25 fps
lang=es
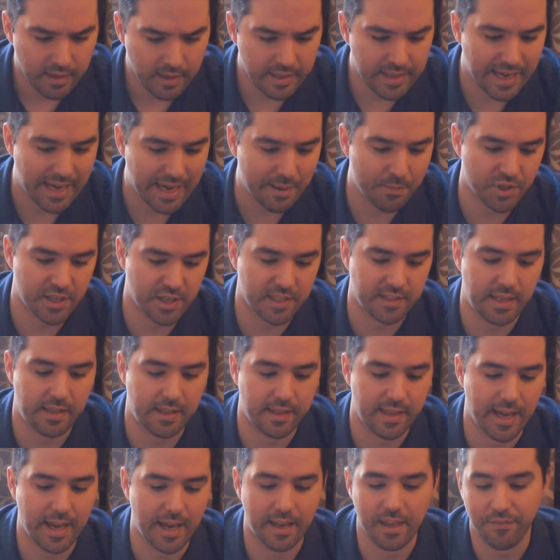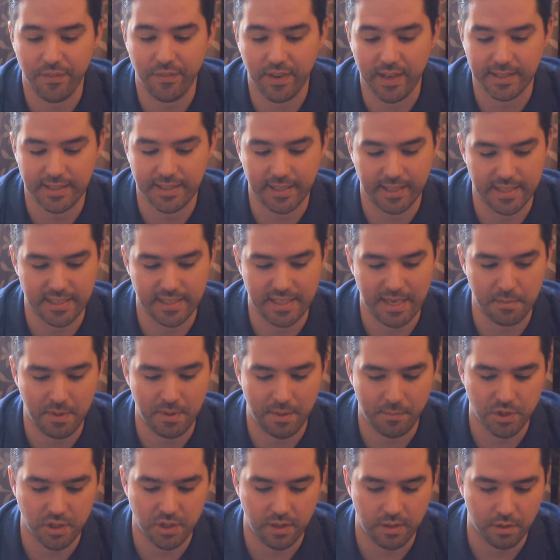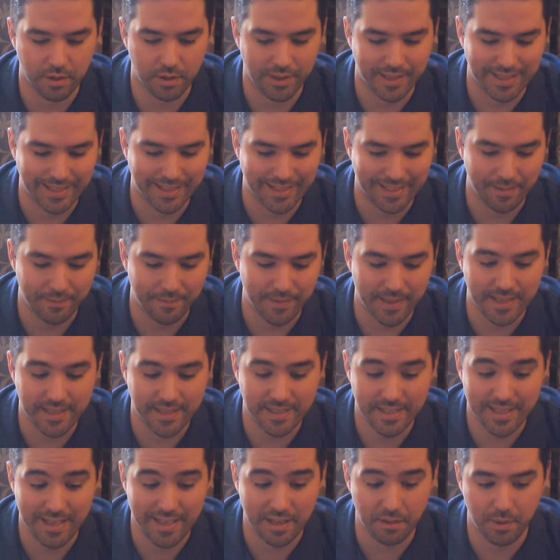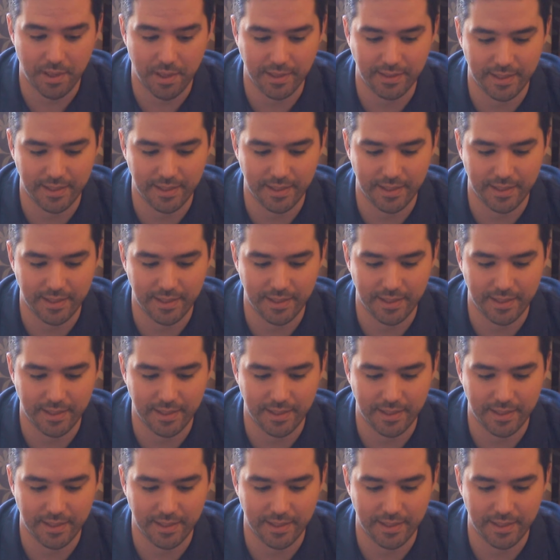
llegamos a esta idea y fíjate que es la misma posición que te había enseñado